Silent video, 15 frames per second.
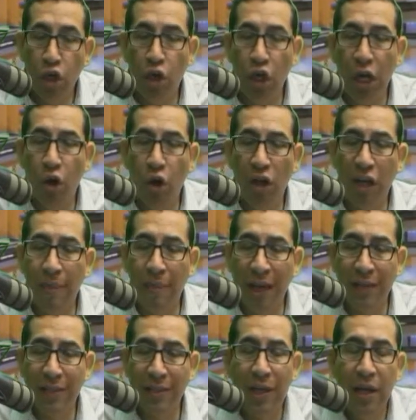dijo que lo
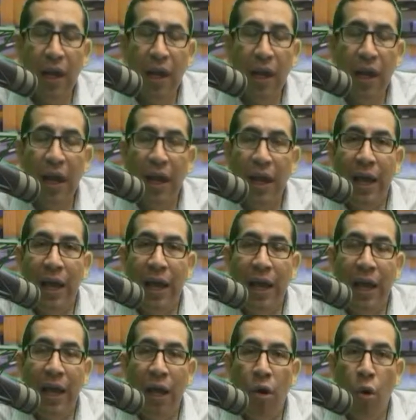que más
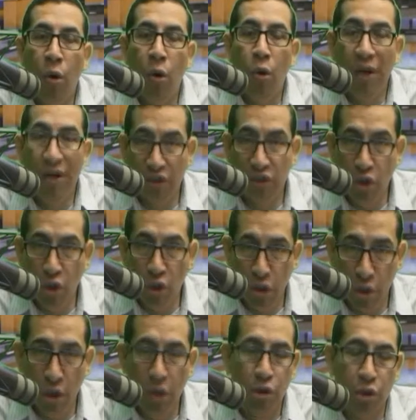eh, lo
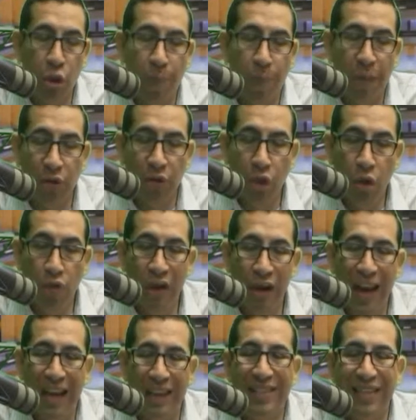cuestionó, lo
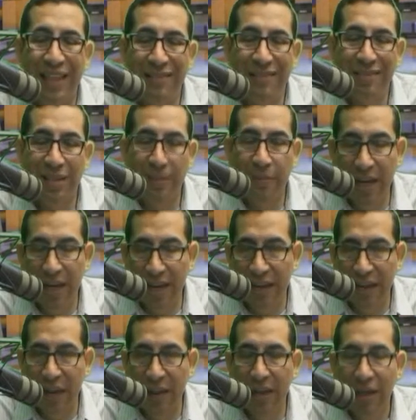sorprendió fue la
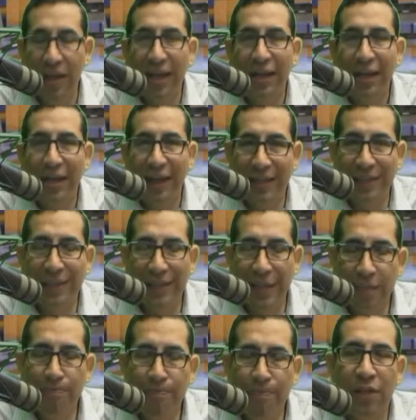sensibilidad
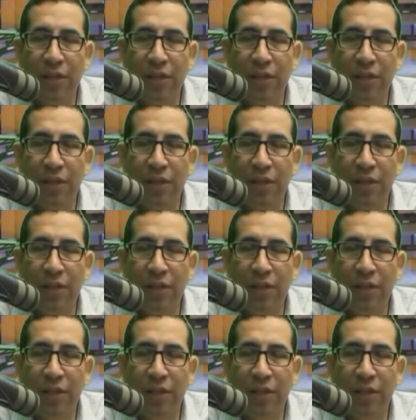que es